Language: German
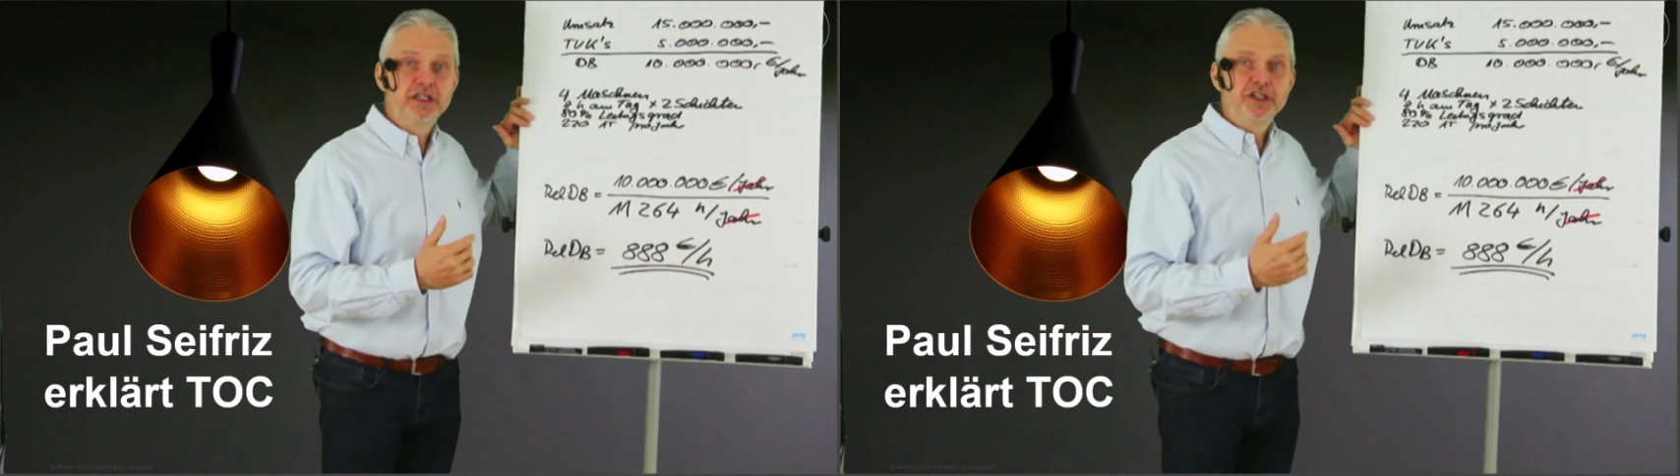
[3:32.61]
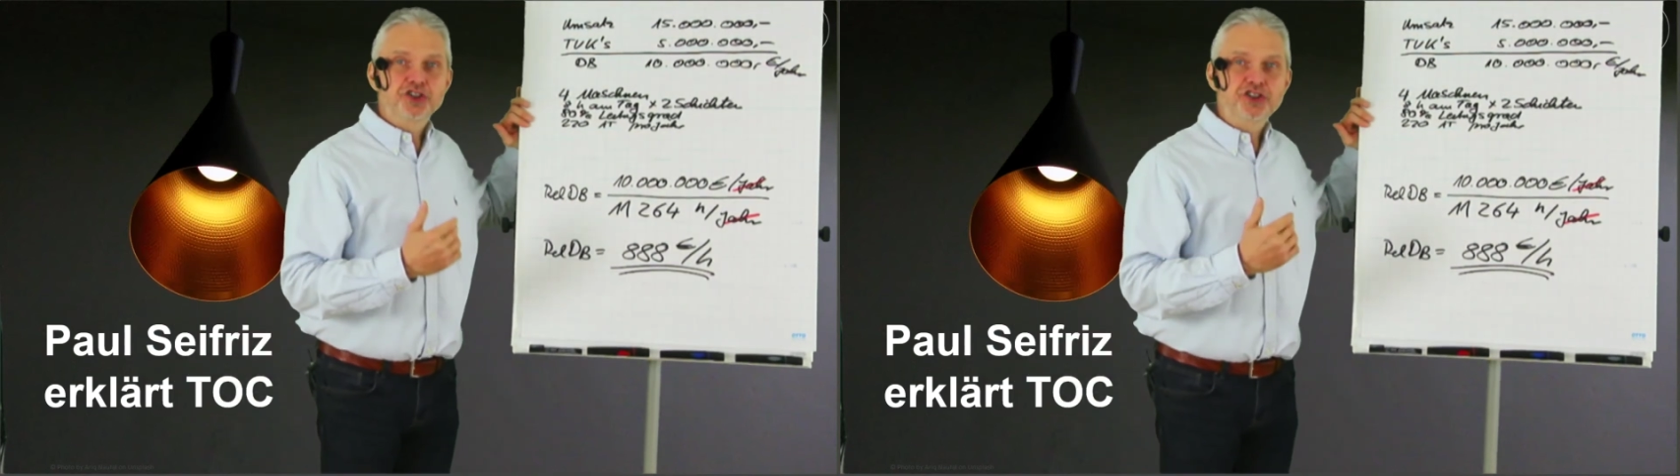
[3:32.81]

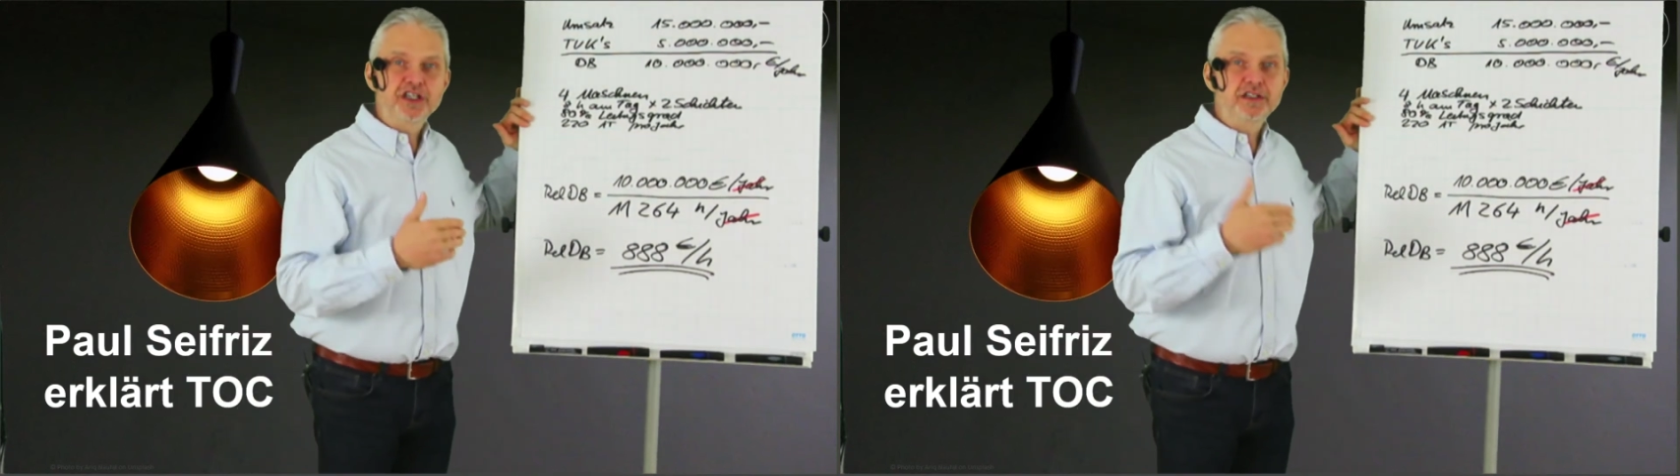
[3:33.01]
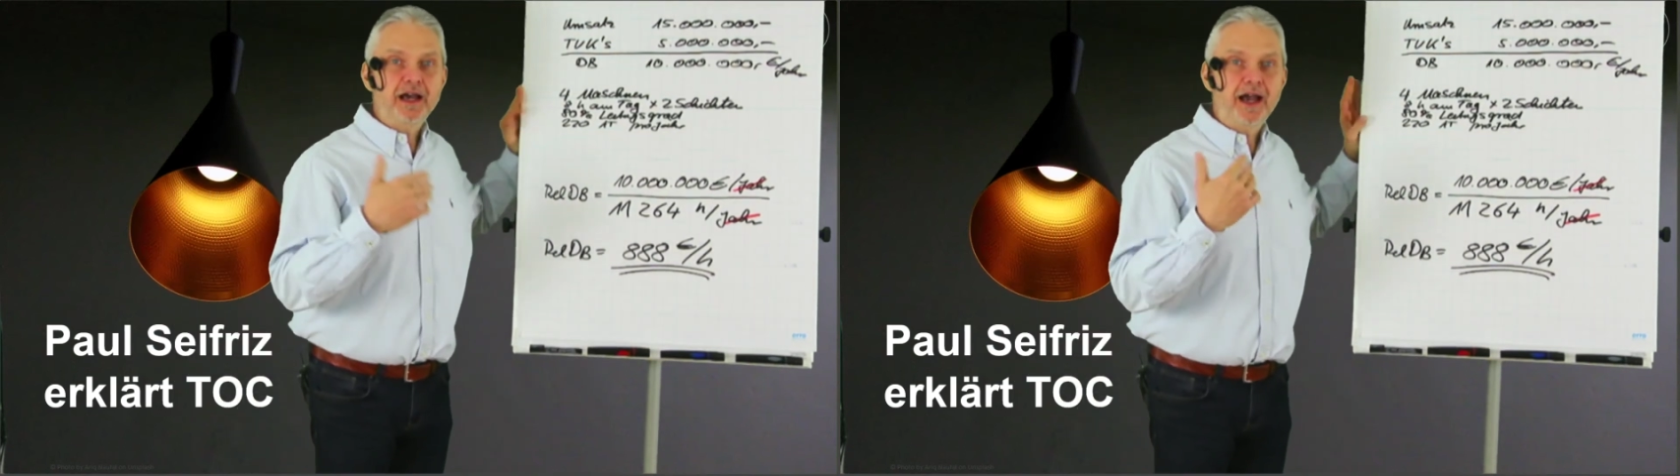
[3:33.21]

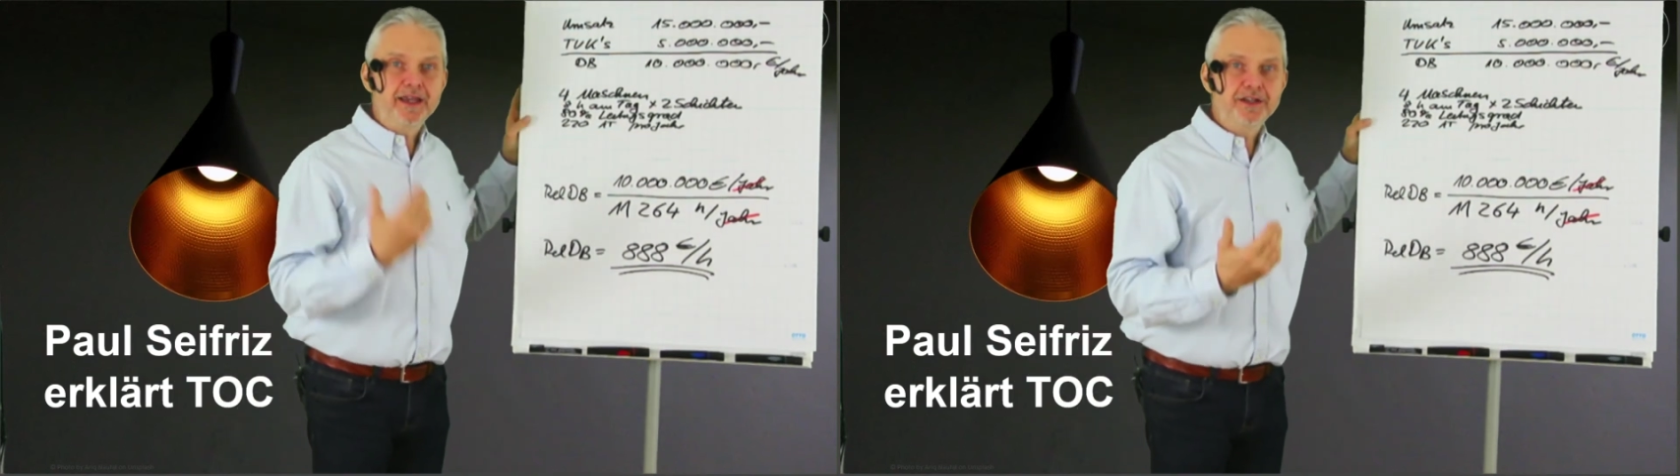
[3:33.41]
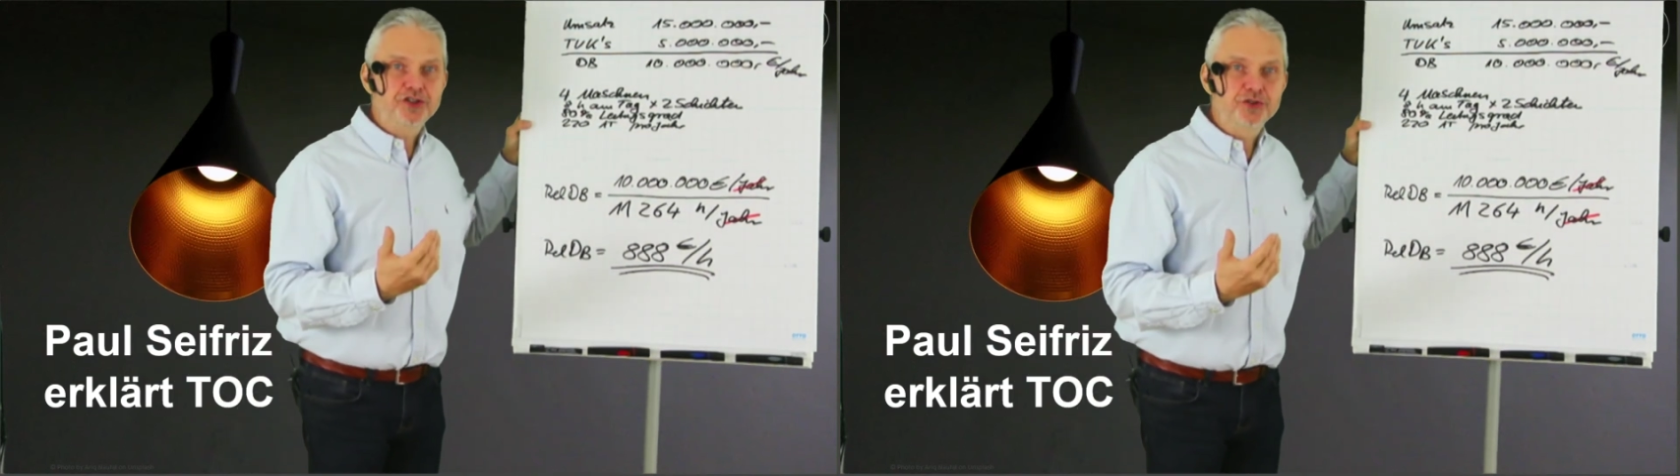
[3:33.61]
steht
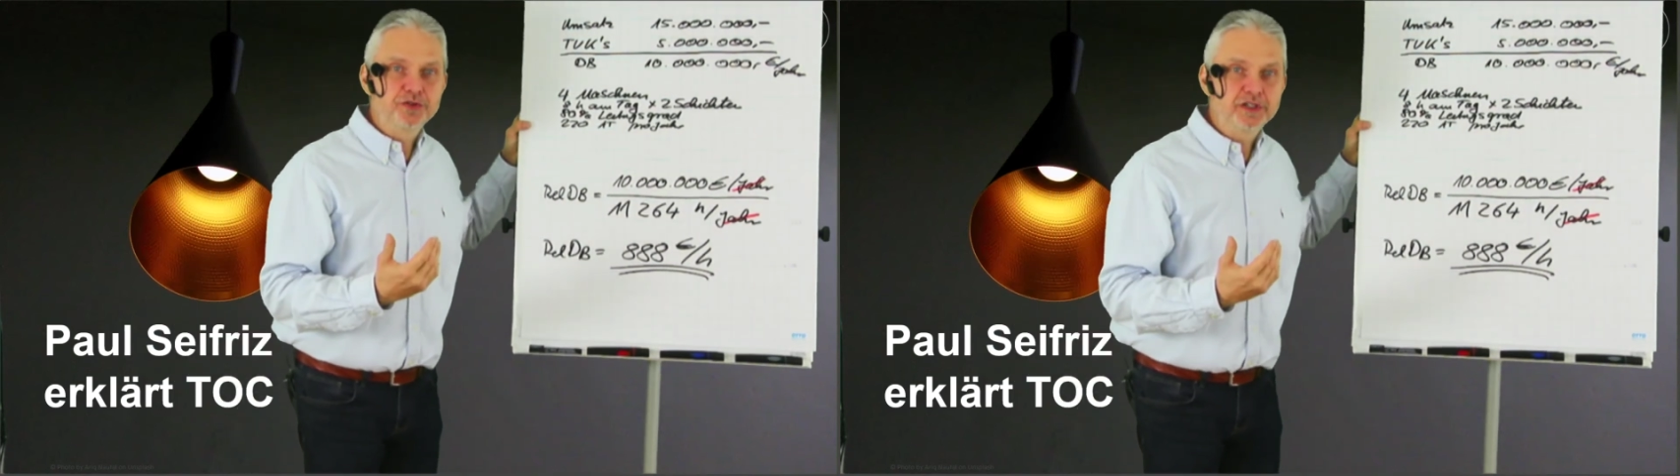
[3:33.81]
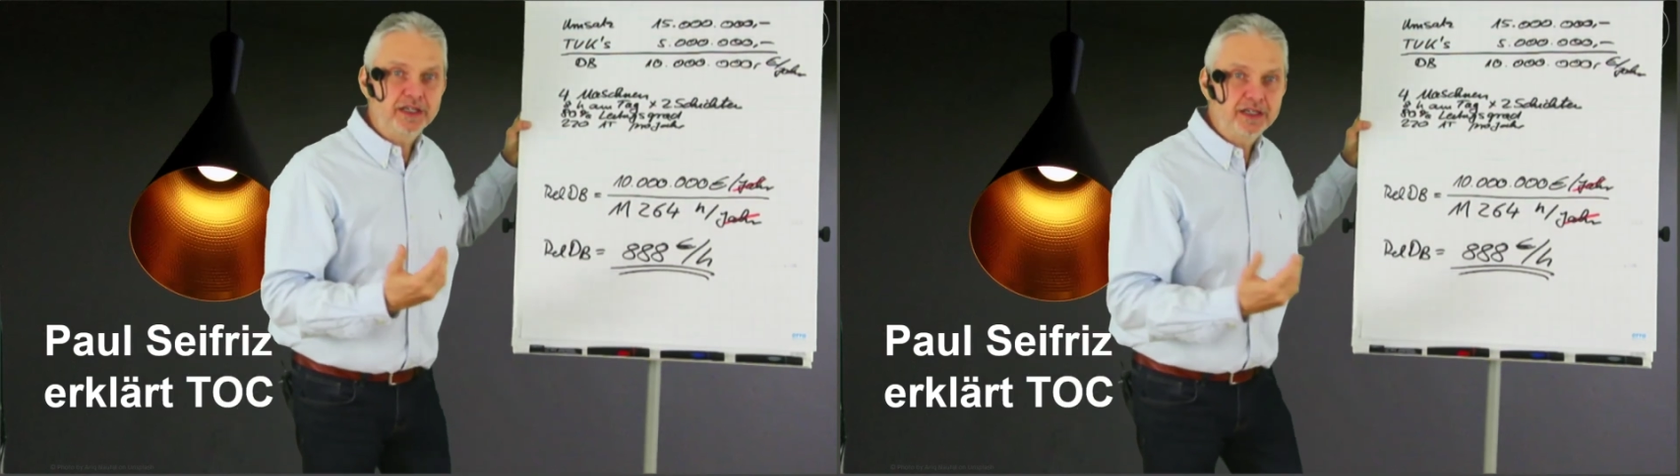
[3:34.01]
eine
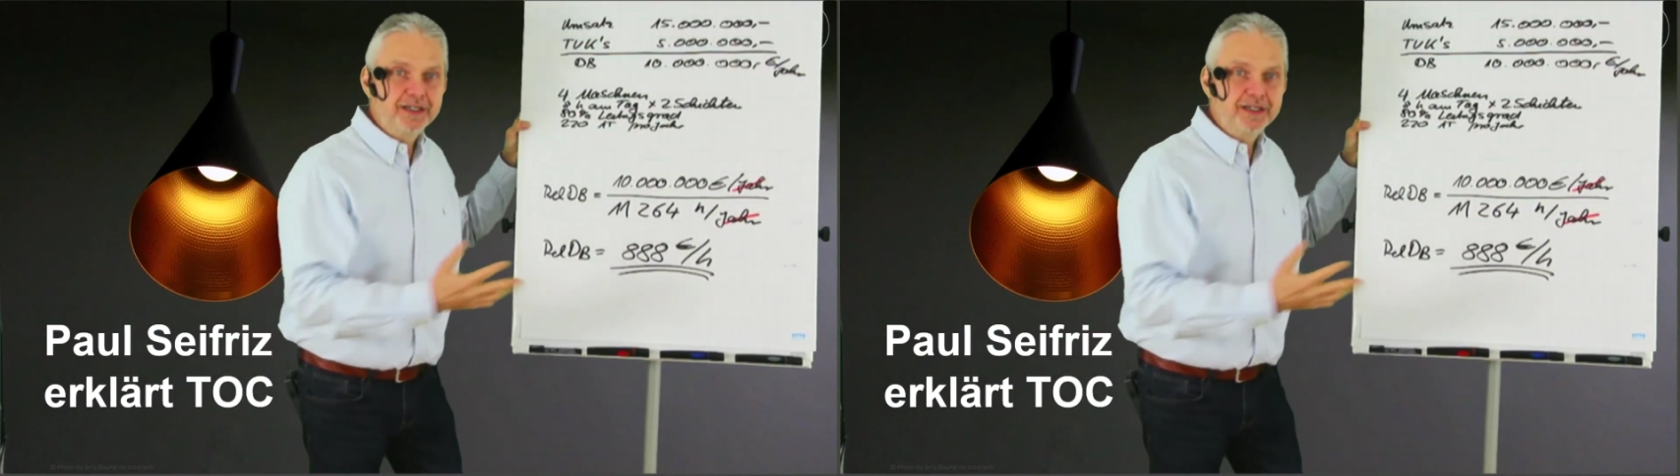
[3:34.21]
Stunde